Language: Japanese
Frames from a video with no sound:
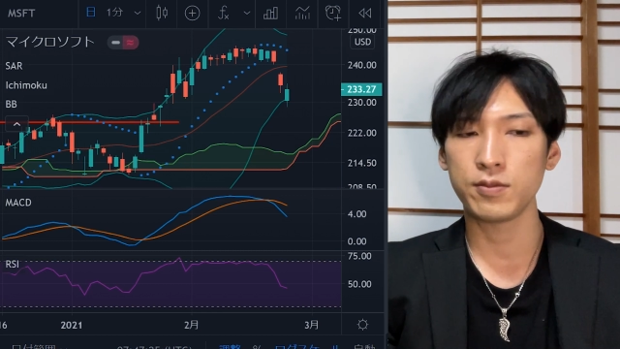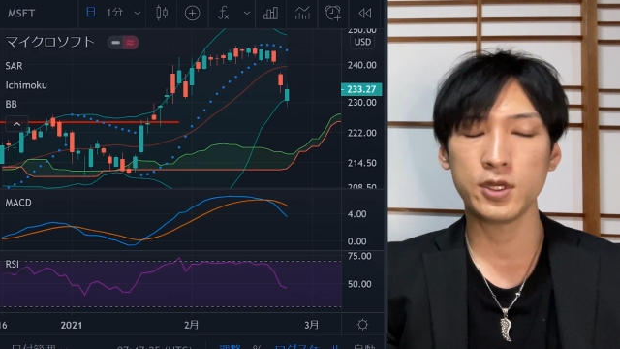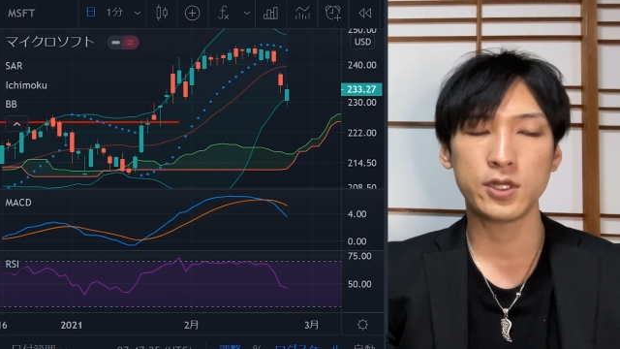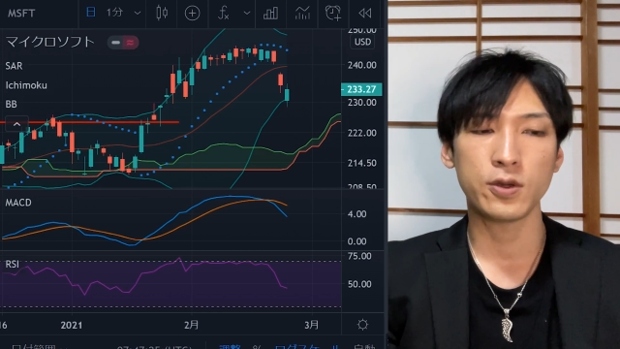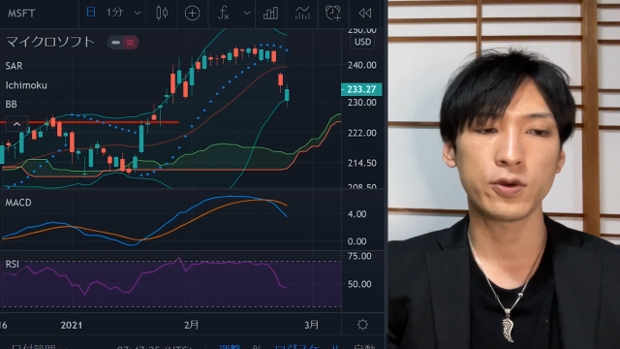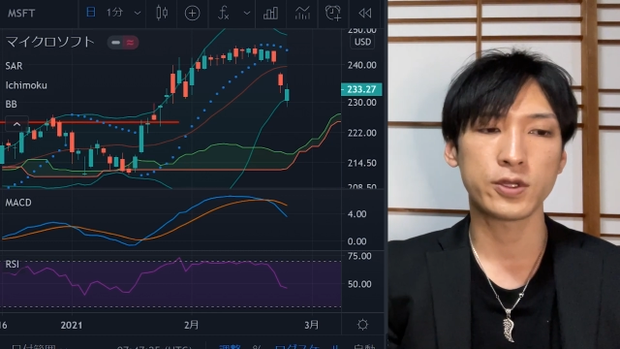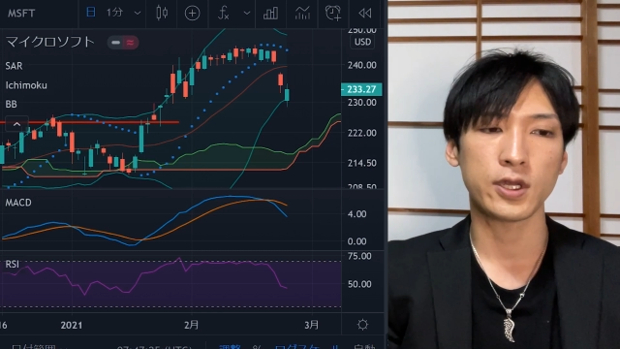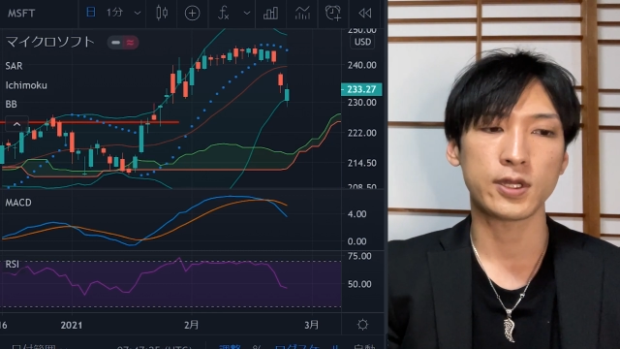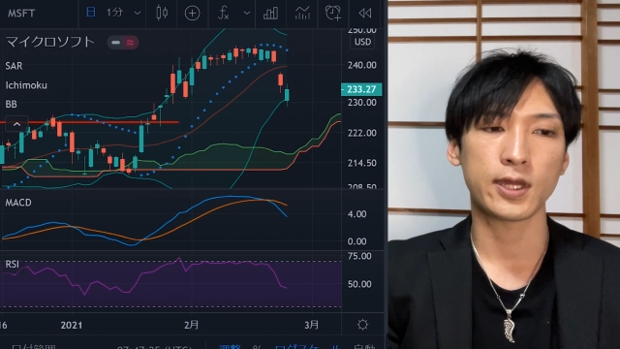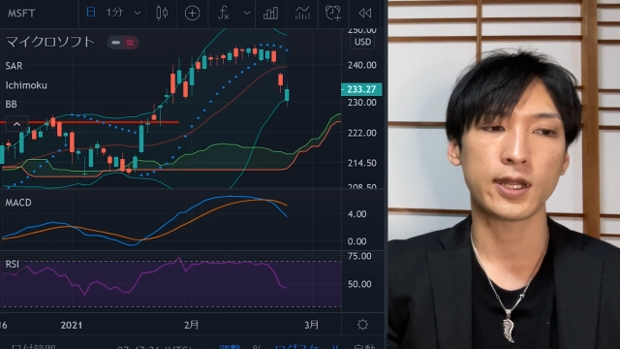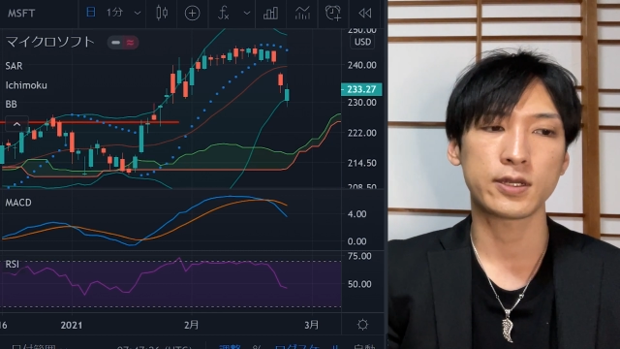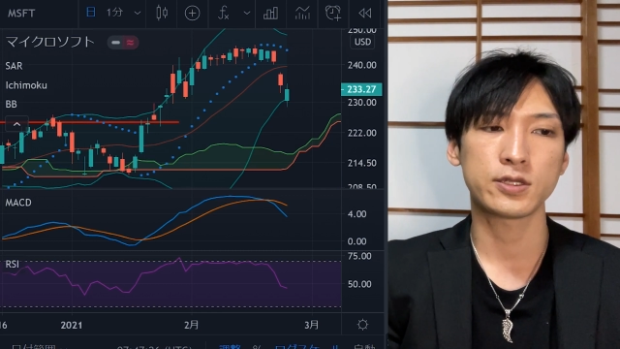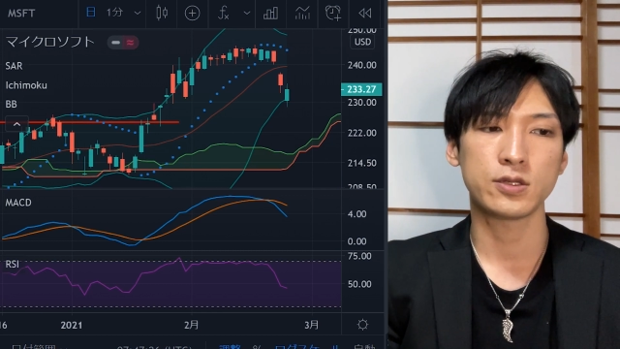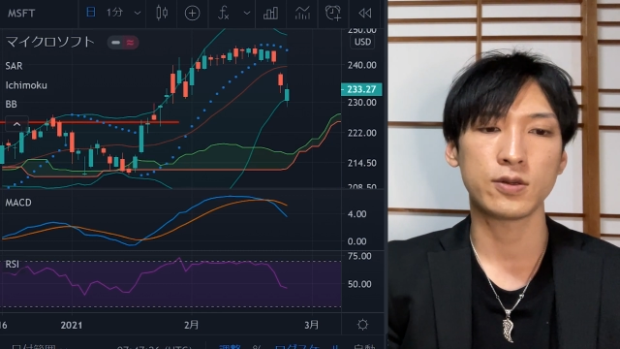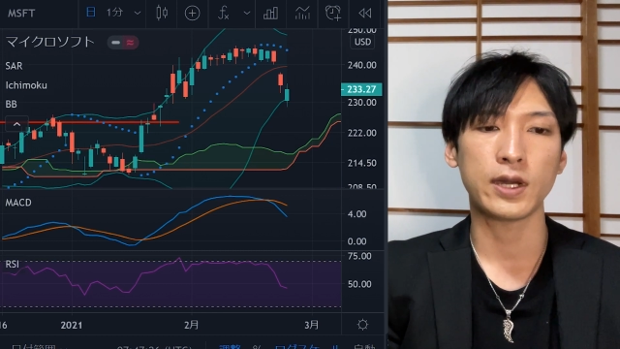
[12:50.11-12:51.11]
見ておいていただく
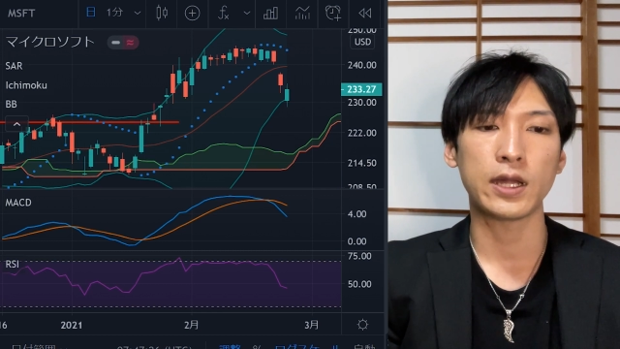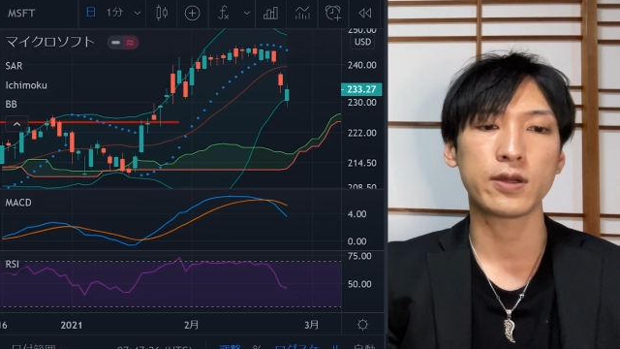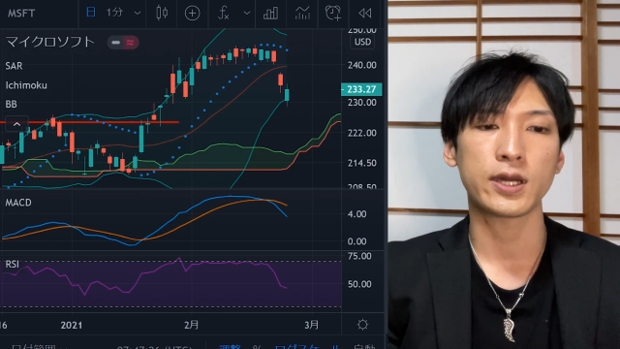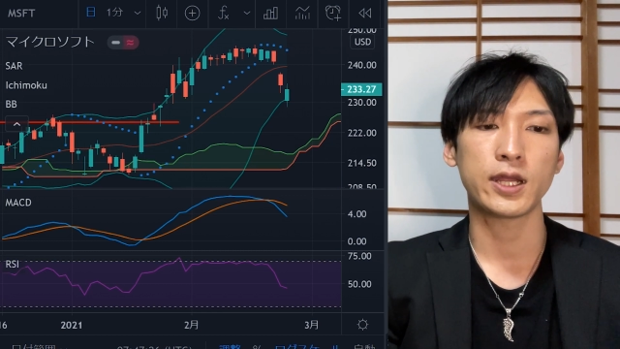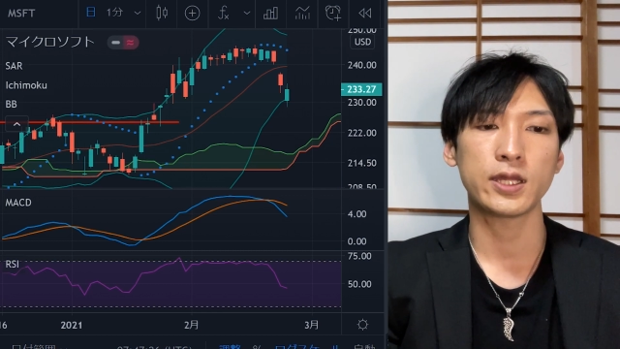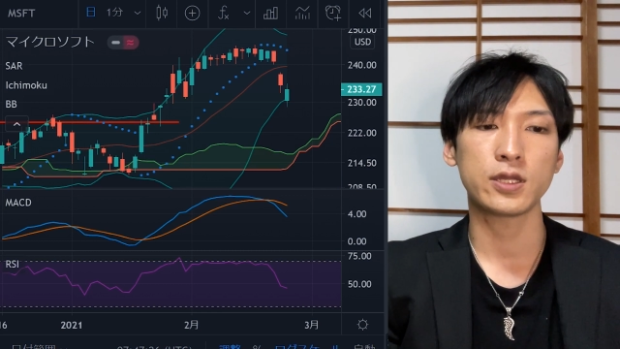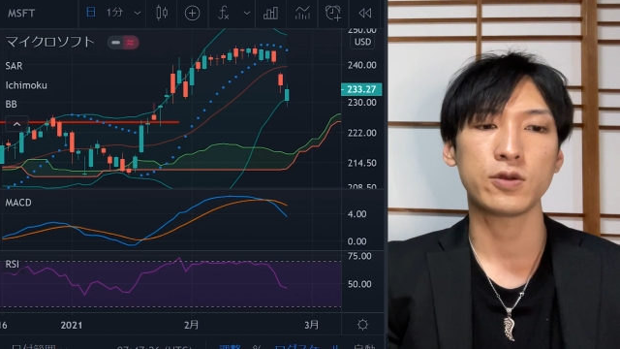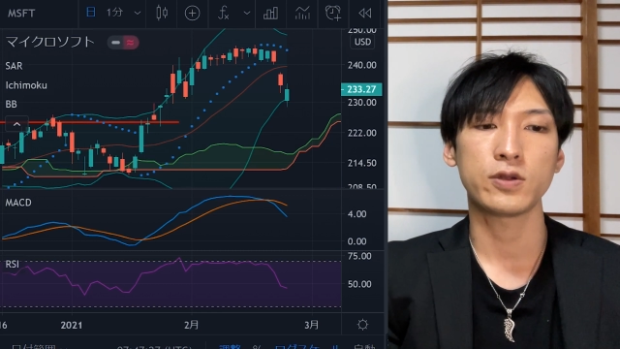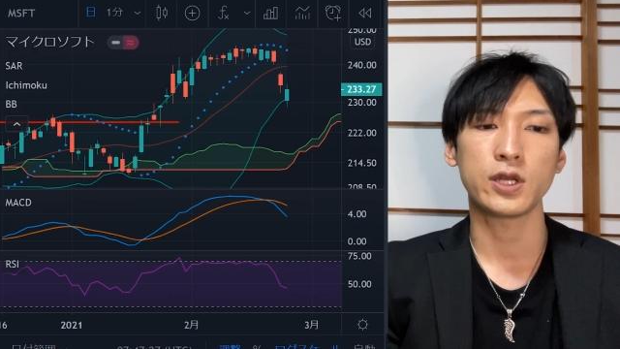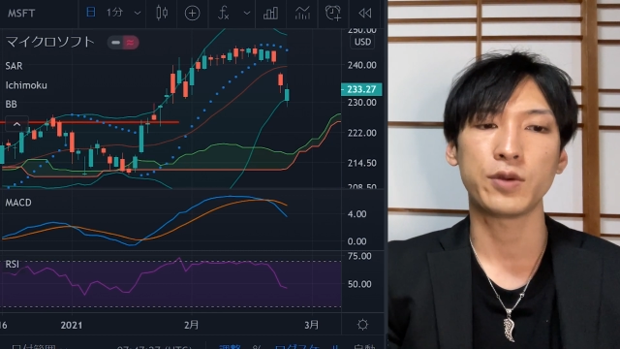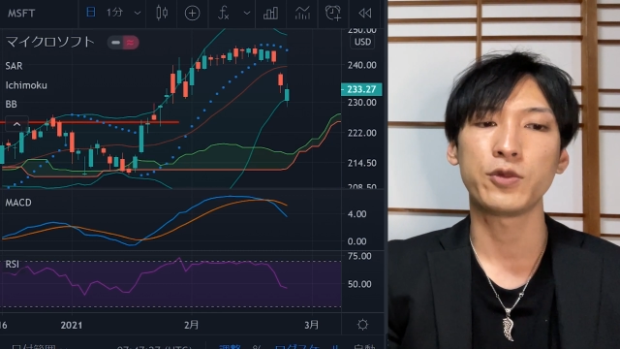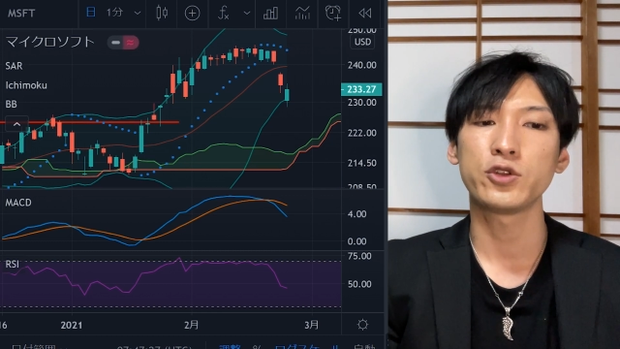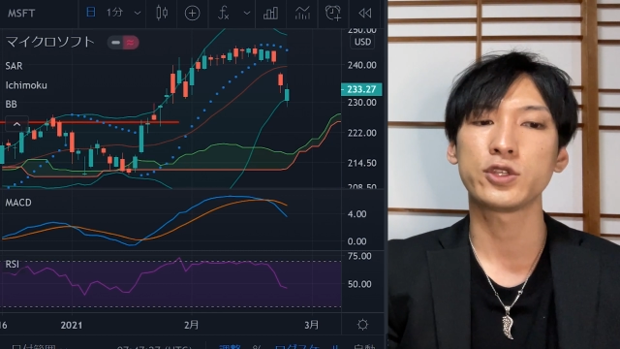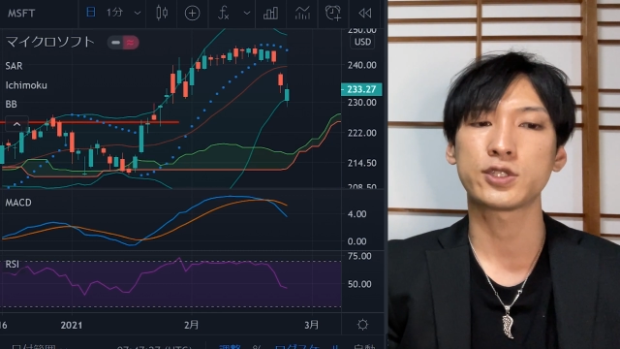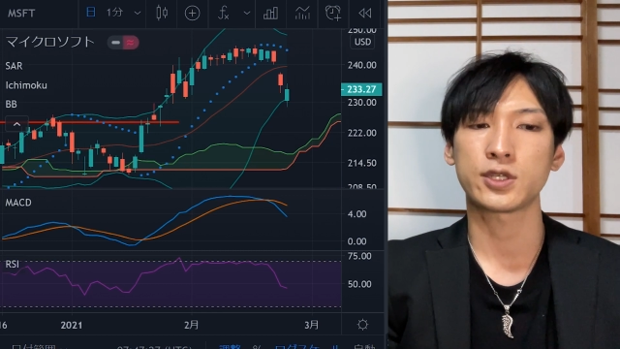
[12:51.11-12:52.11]
必要があるかなっていうふうには
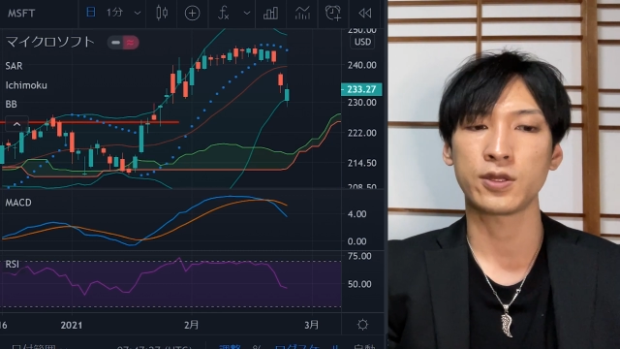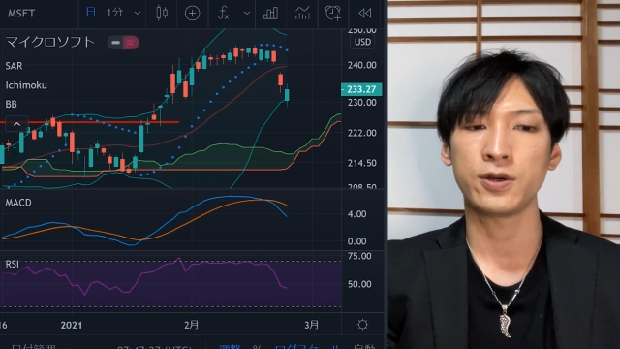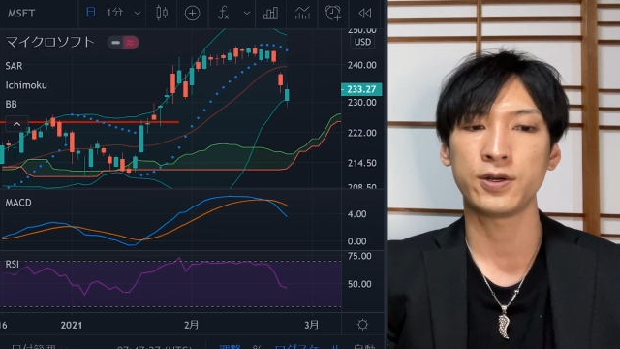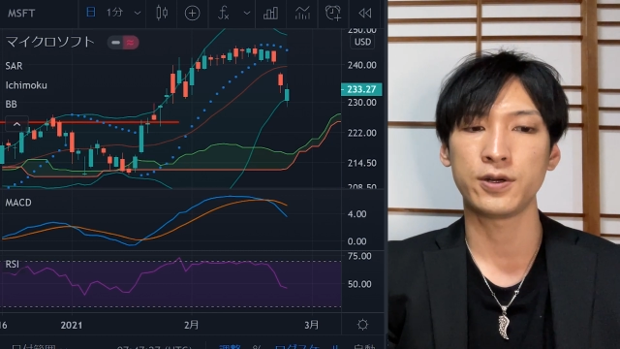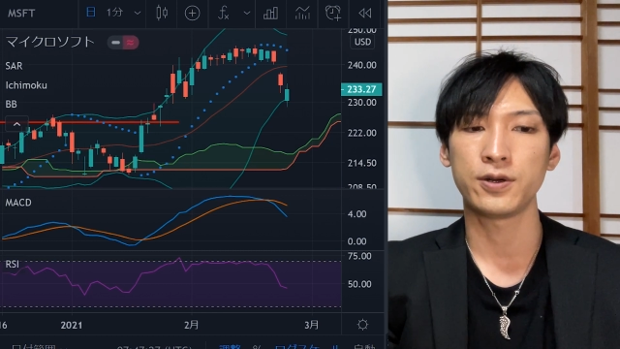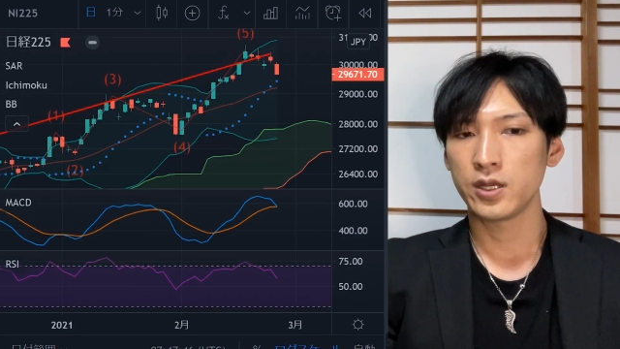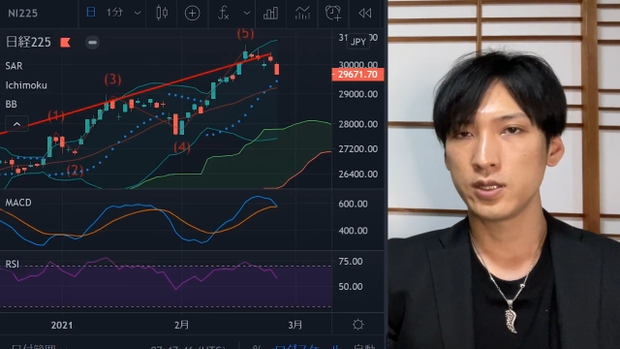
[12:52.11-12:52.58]
思うんですけど、